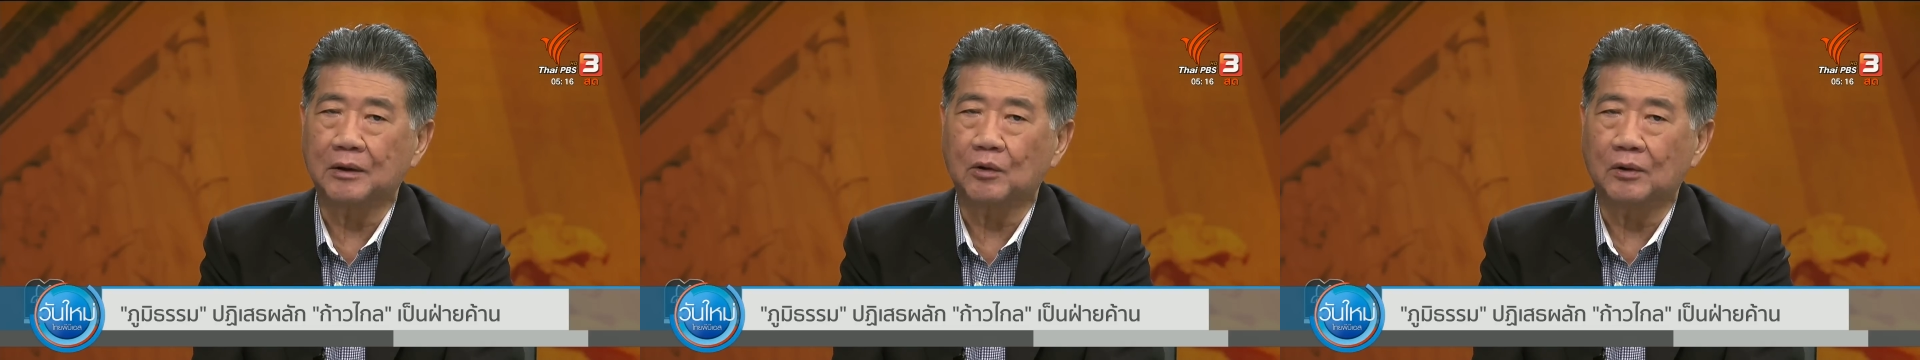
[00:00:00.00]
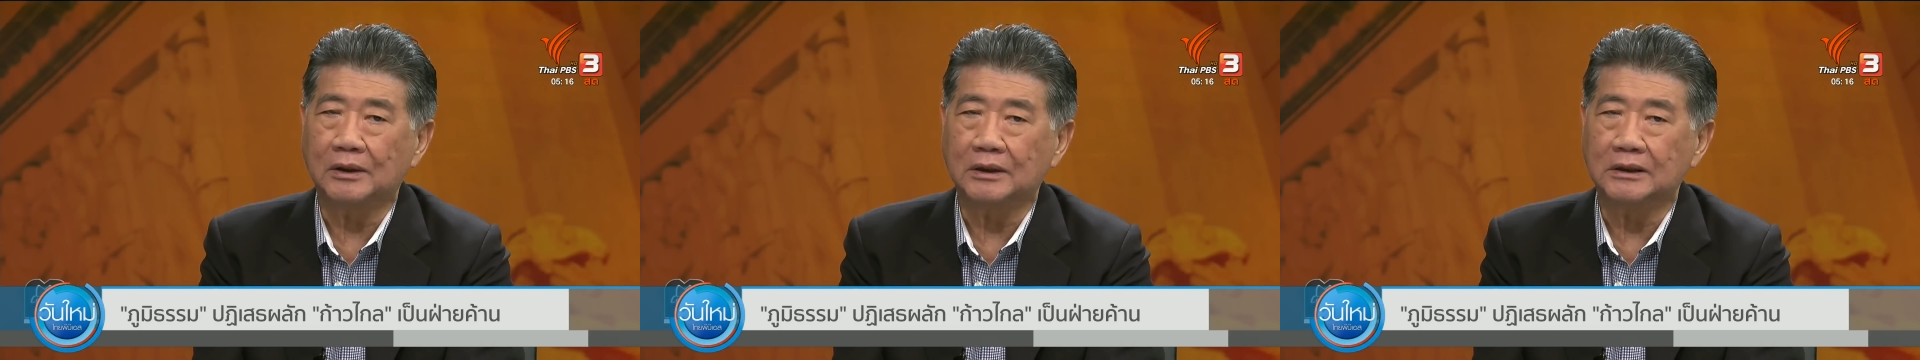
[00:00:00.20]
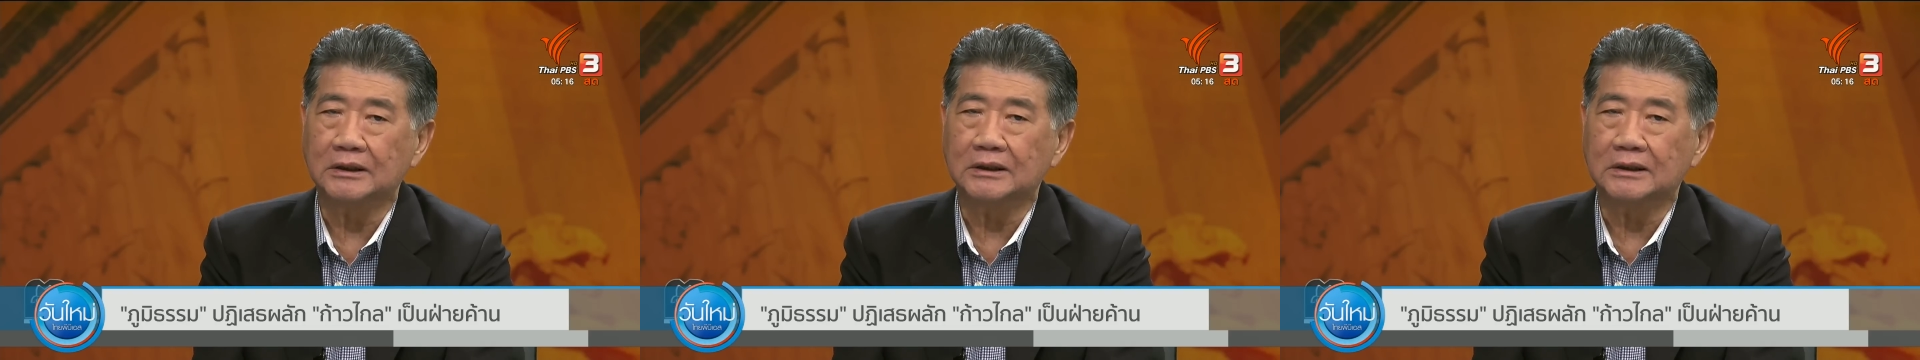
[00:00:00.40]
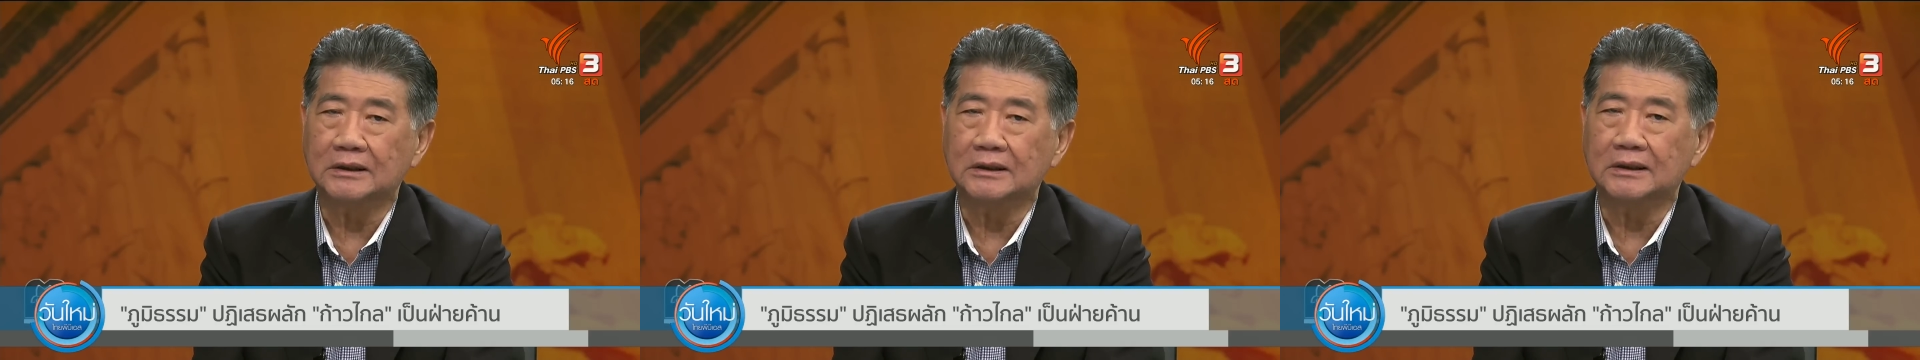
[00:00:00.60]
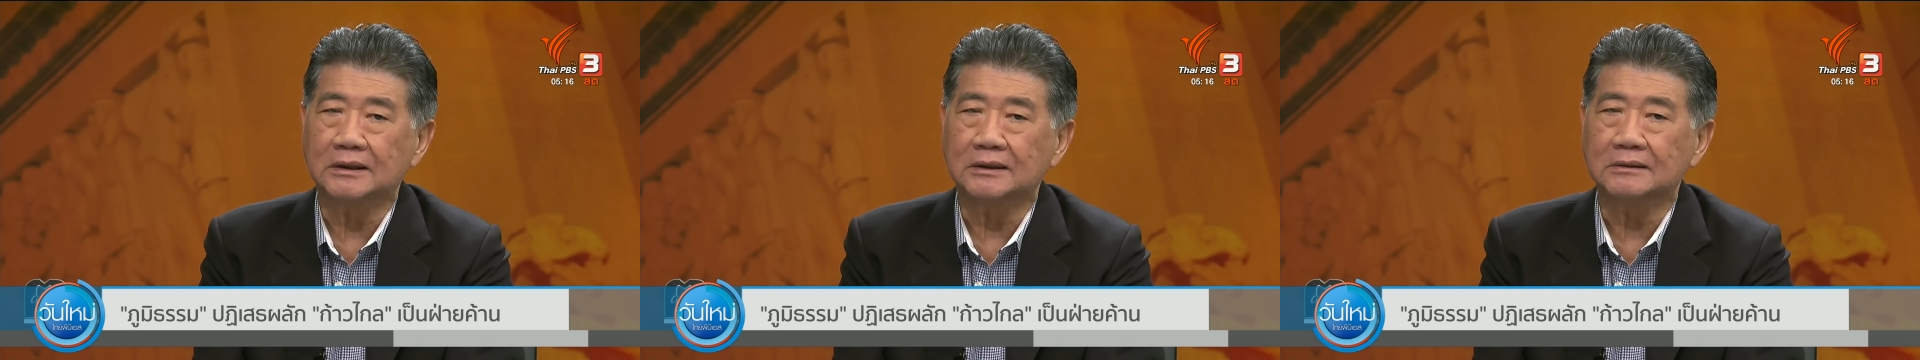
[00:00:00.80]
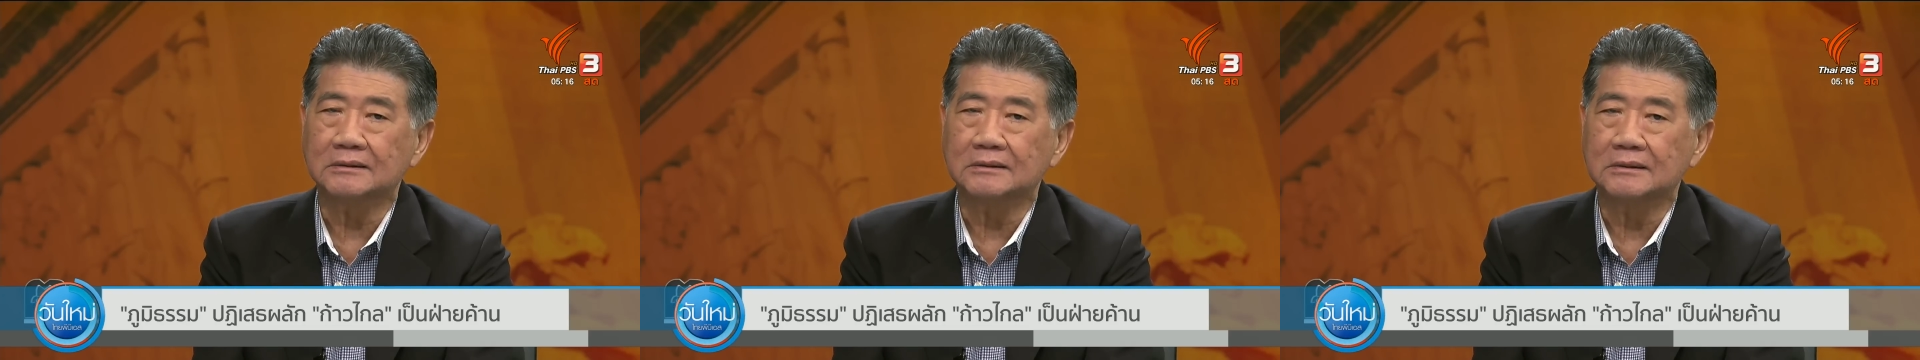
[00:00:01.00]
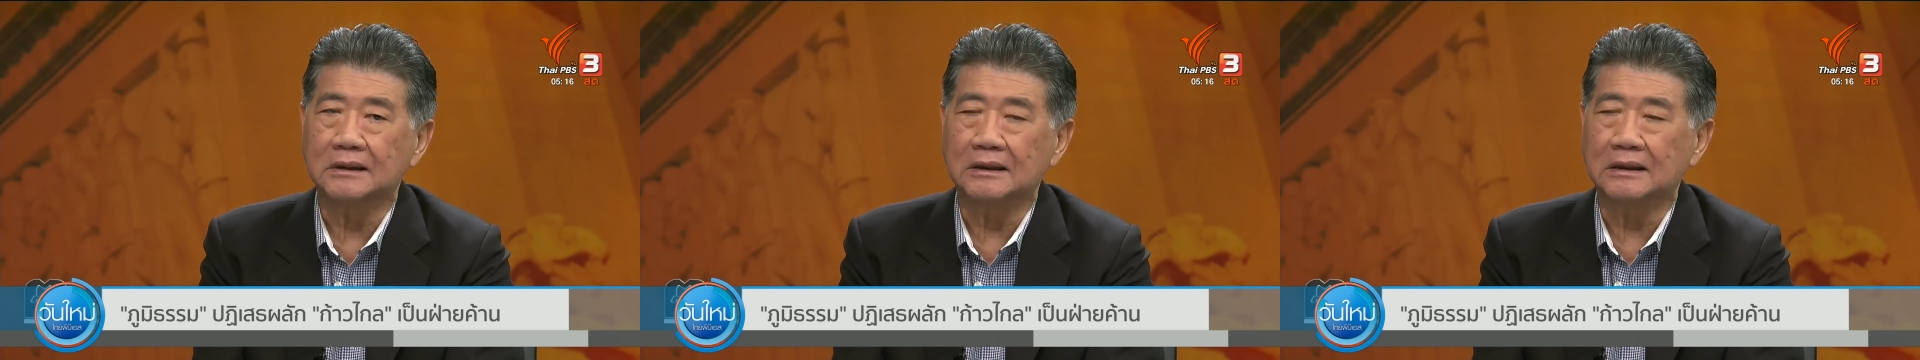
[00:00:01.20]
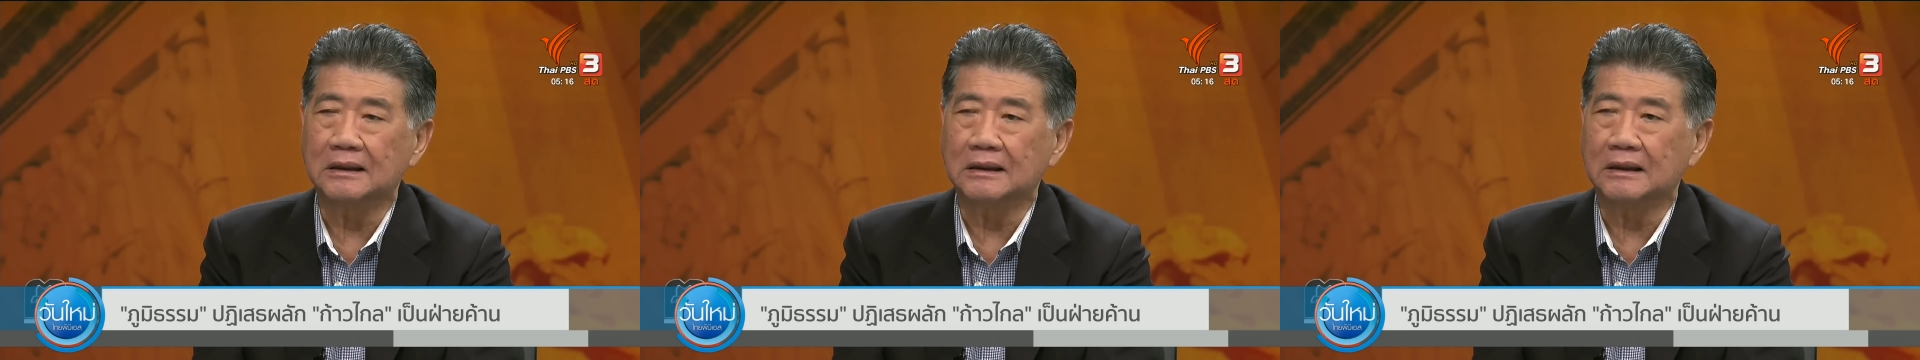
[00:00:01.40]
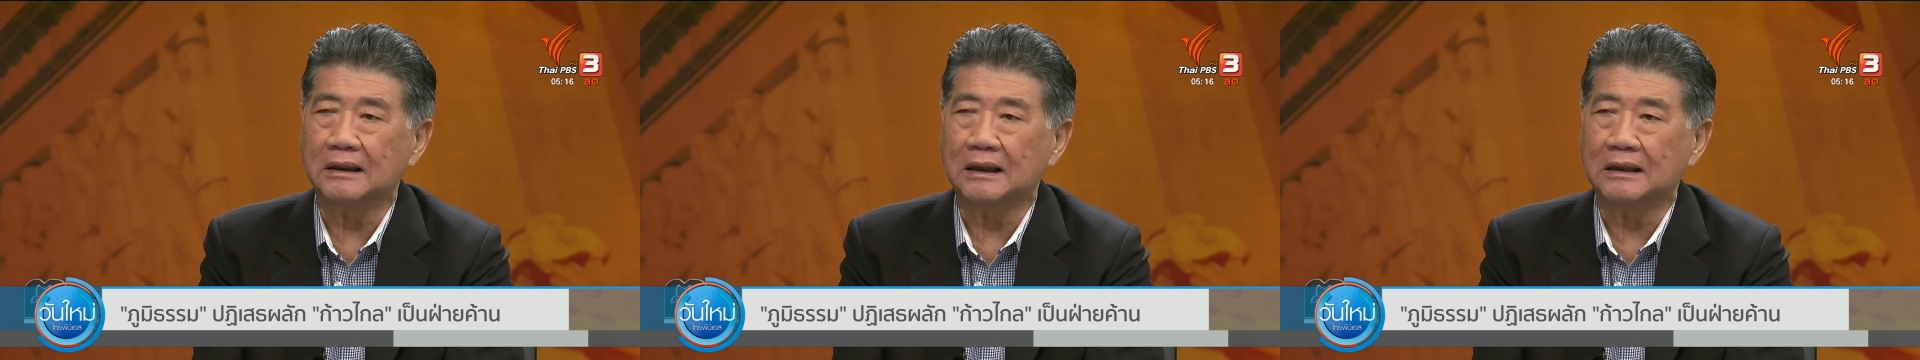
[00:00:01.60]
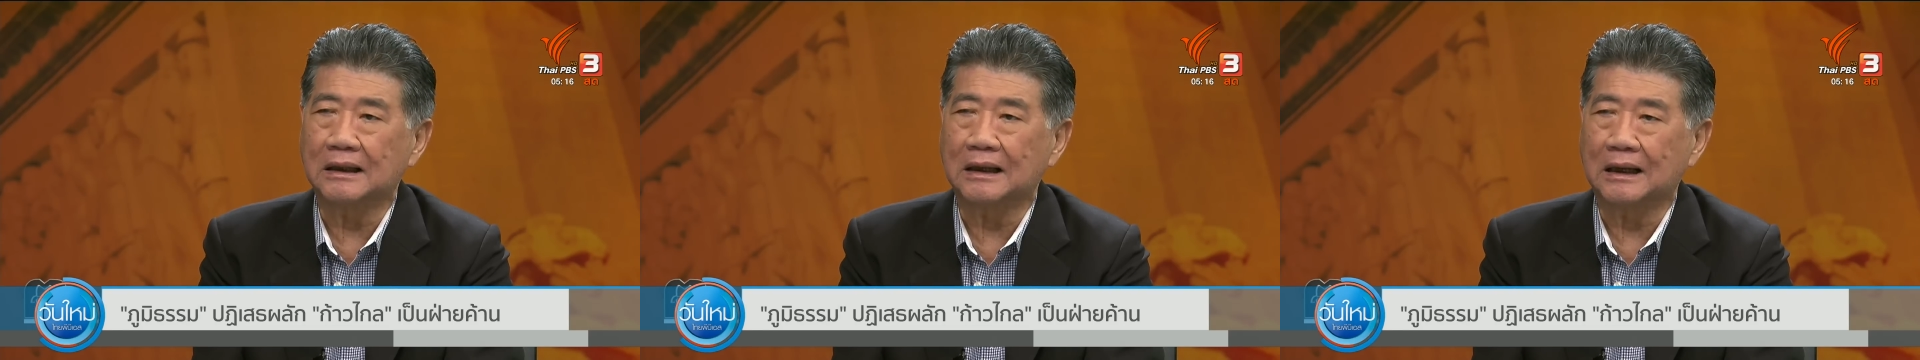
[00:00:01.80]
มีต้นทุนความคาดหวังของป
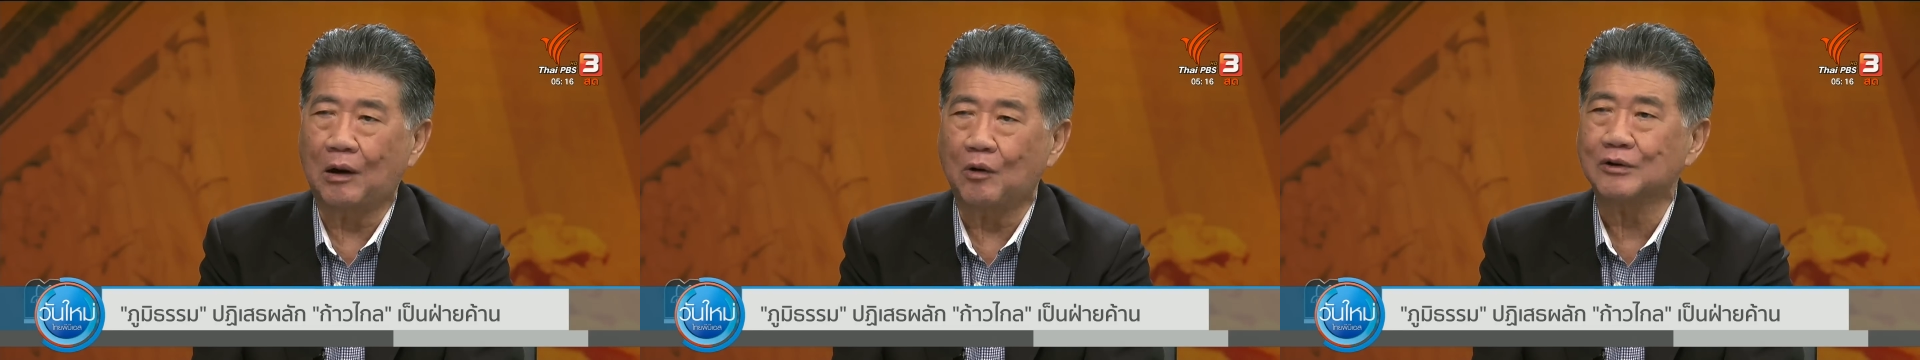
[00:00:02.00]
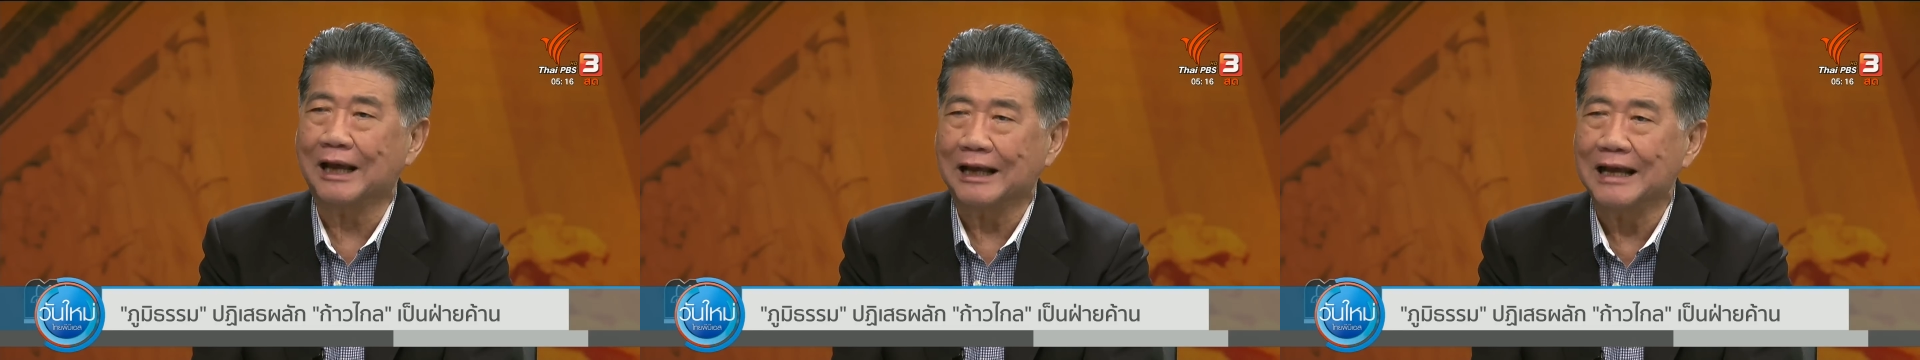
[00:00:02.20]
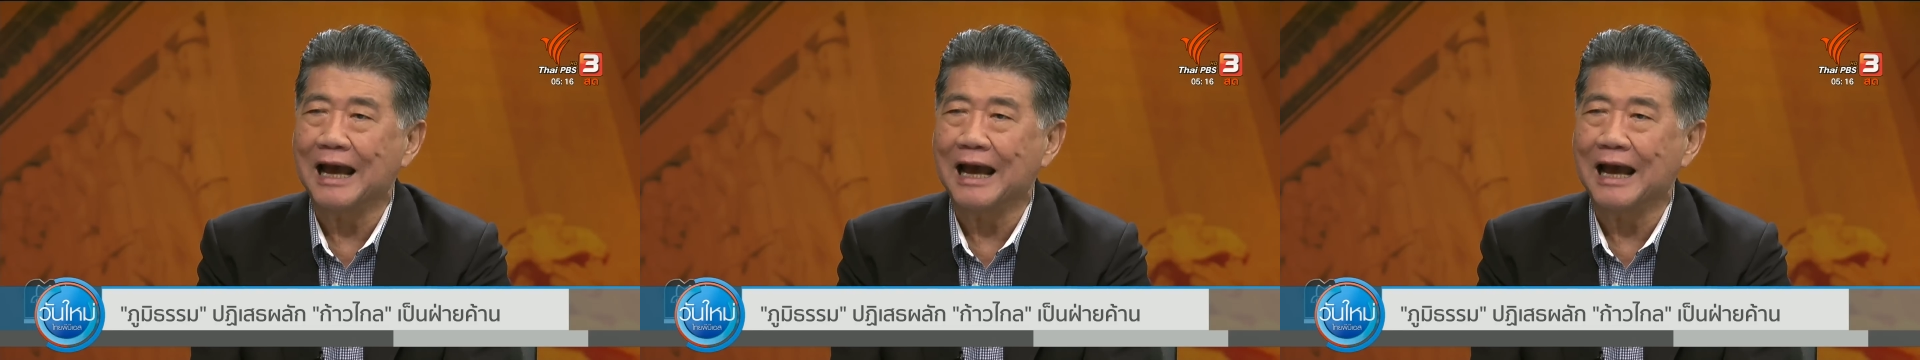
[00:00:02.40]
ระชาชน